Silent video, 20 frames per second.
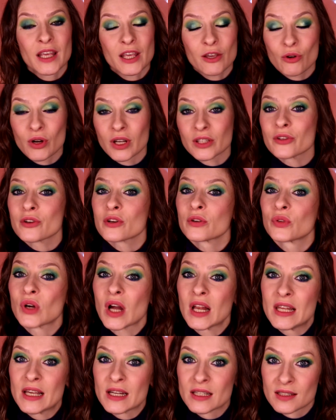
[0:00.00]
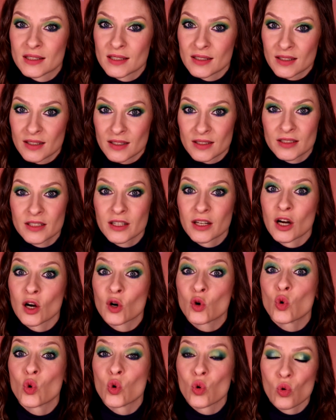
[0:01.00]
и у которых в коллекции есть
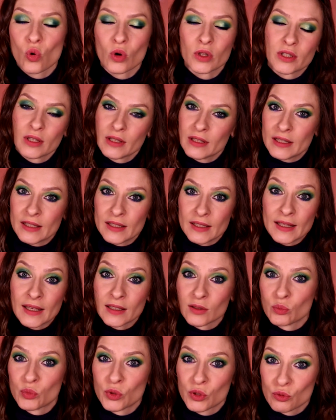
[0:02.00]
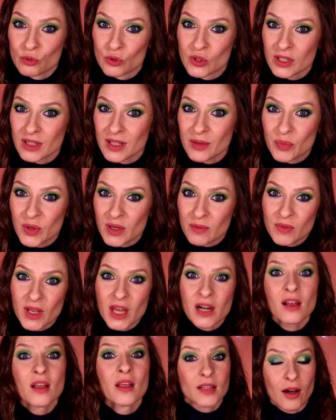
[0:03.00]
Тихо Кухода и Н Бьюти, например,